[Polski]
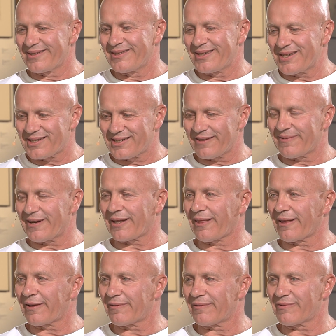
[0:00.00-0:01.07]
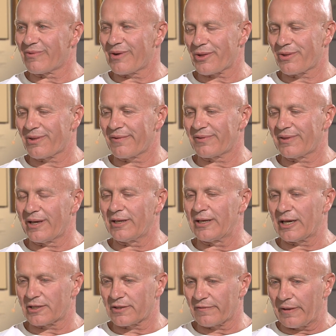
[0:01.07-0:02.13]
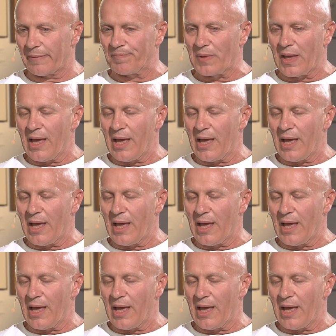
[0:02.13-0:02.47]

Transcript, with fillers: jest zawartych właśnie w tej nazwie.